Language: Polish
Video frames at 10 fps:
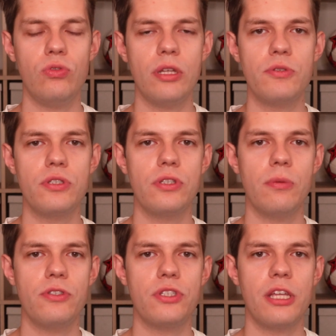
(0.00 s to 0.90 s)
Tutaj przy
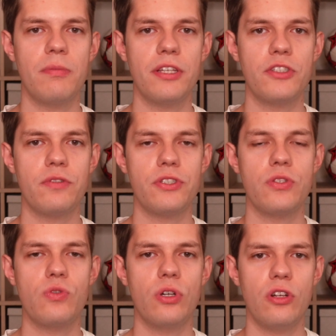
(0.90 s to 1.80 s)
doborze terminarza
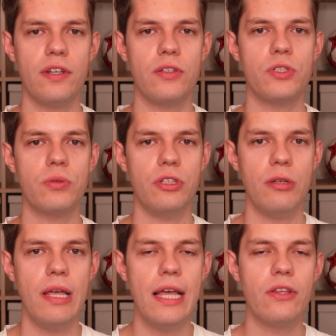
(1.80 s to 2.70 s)
właśnie sugerowano się tym,